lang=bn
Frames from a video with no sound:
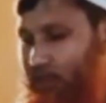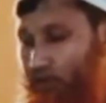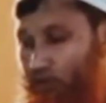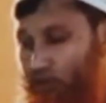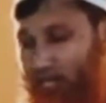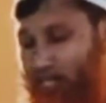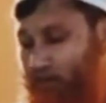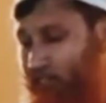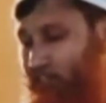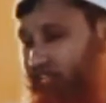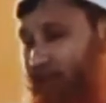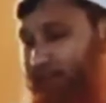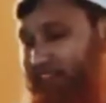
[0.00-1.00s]
কুলি
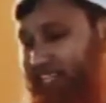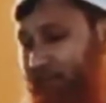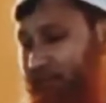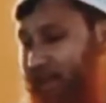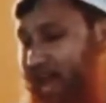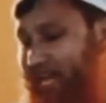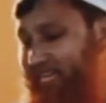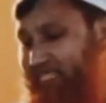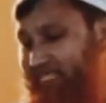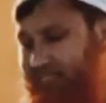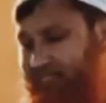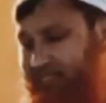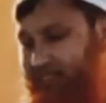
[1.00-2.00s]
করতে হবে তিনবার
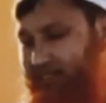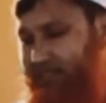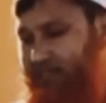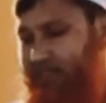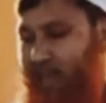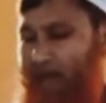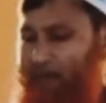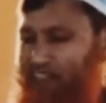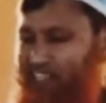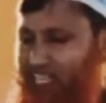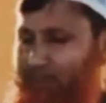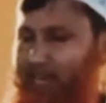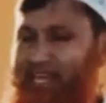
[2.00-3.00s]
আপনি
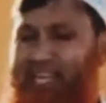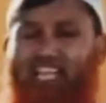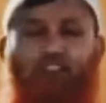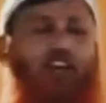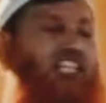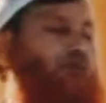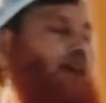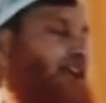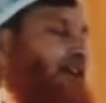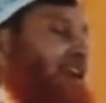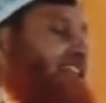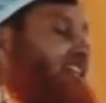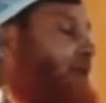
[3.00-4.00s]
তিনবার কেন দশবার
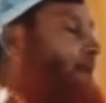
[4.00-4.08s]
করেন যেটা